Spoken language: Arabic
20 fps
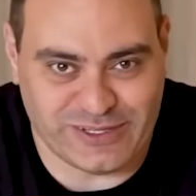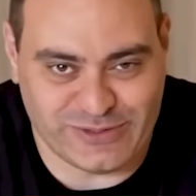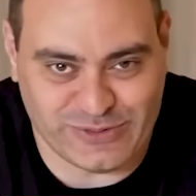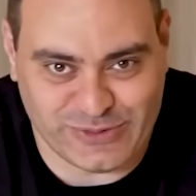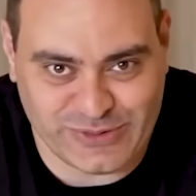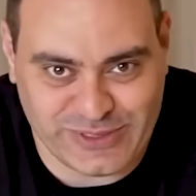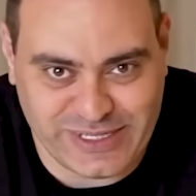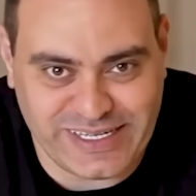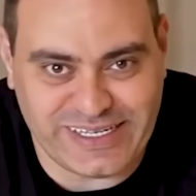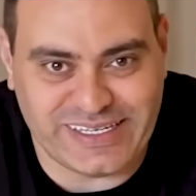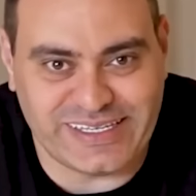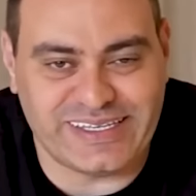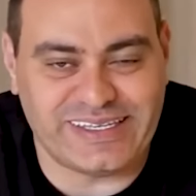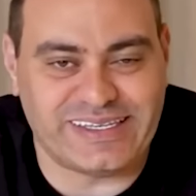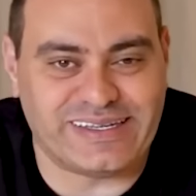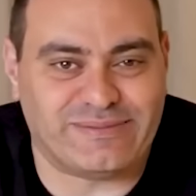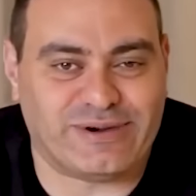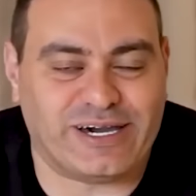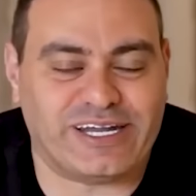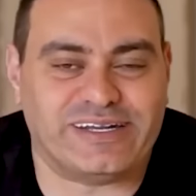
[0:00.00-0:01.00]
على طول
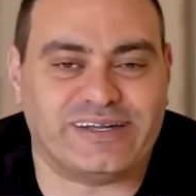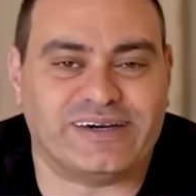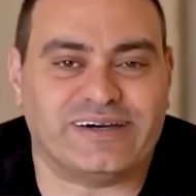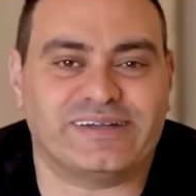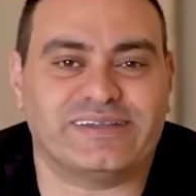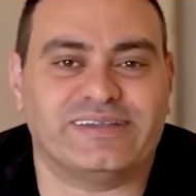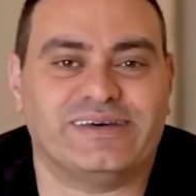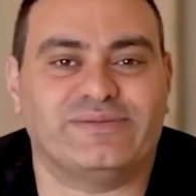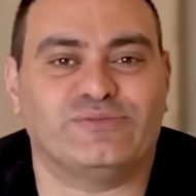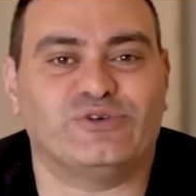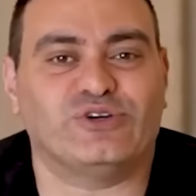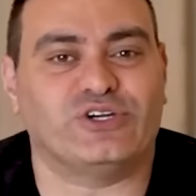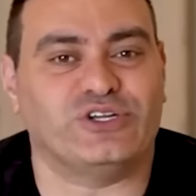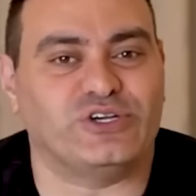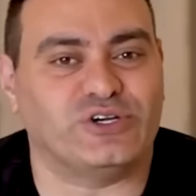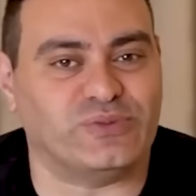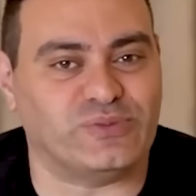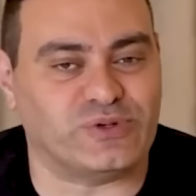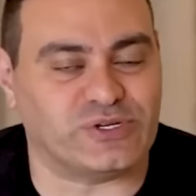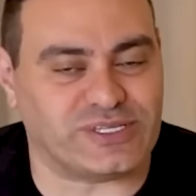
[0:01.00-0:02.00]
الجديد اللي معانا النهارده ممكن
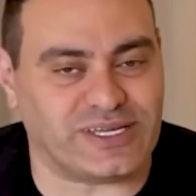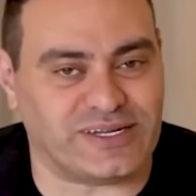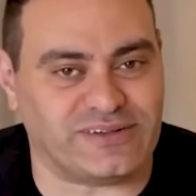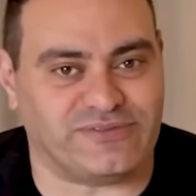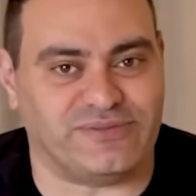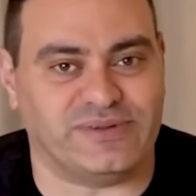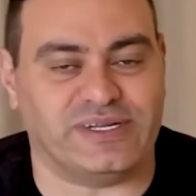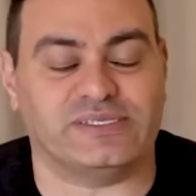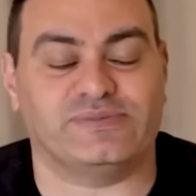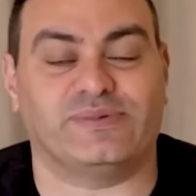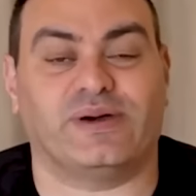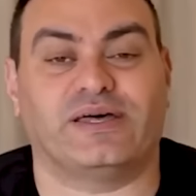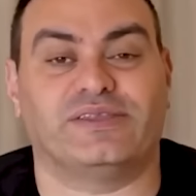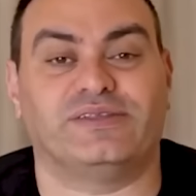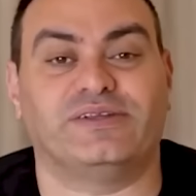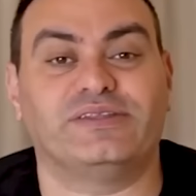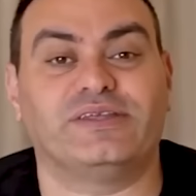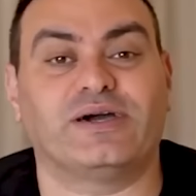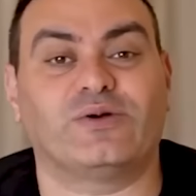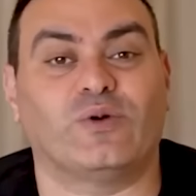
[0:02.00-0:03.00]
يكون مختلف بالنسبه
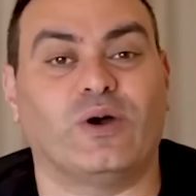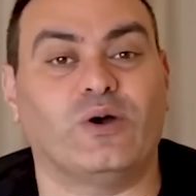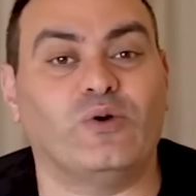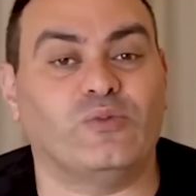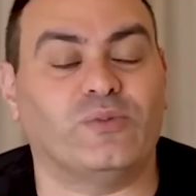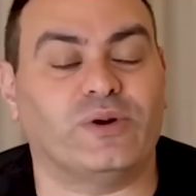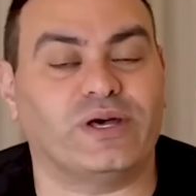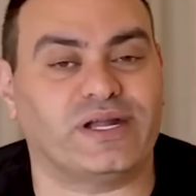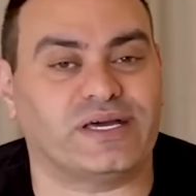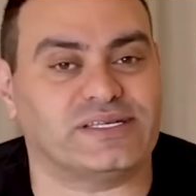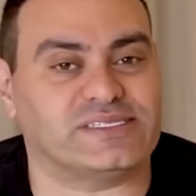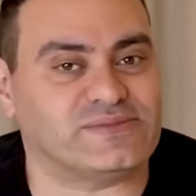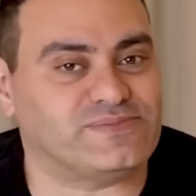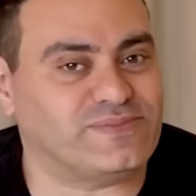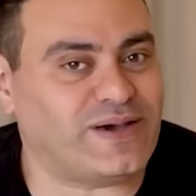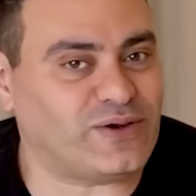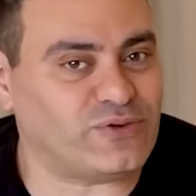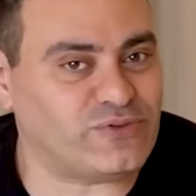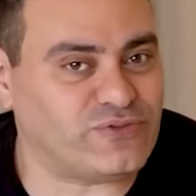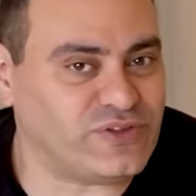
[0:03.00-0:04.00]
لحضرتك واول مره
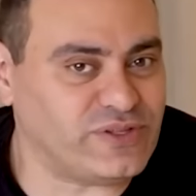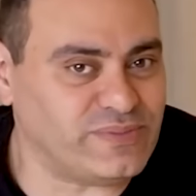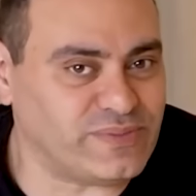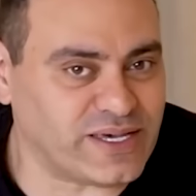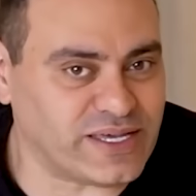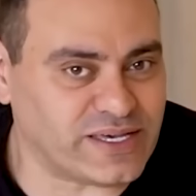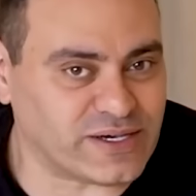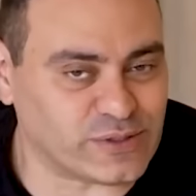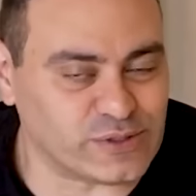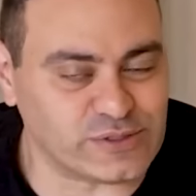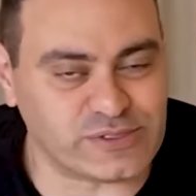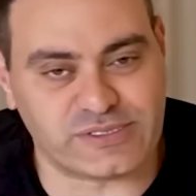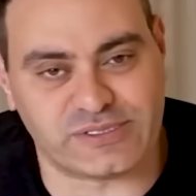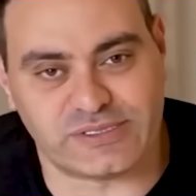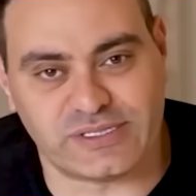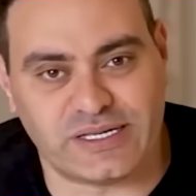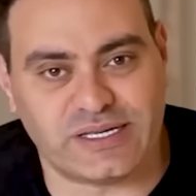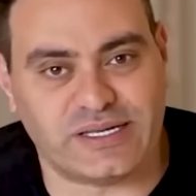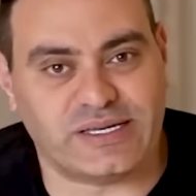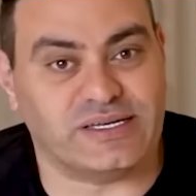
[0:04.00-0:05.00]
هتسمعه فيما
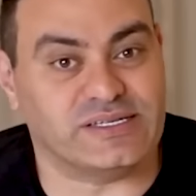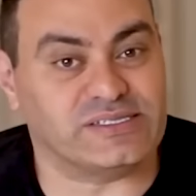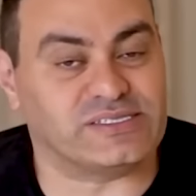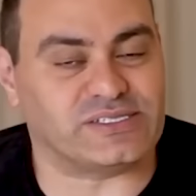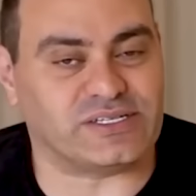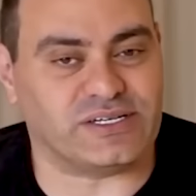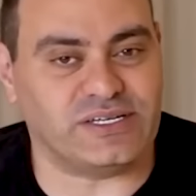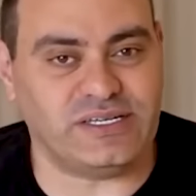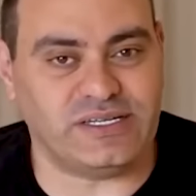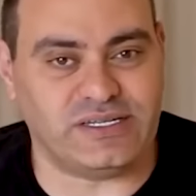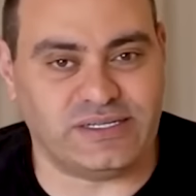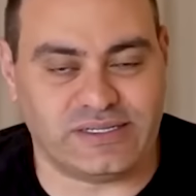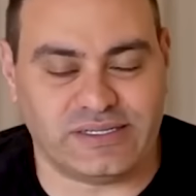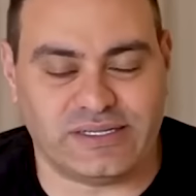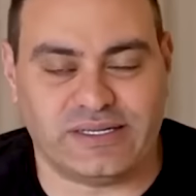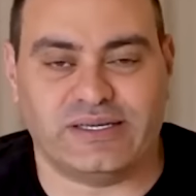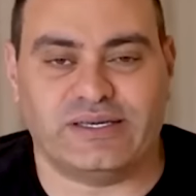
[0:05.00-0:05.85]
يخص اسرائيل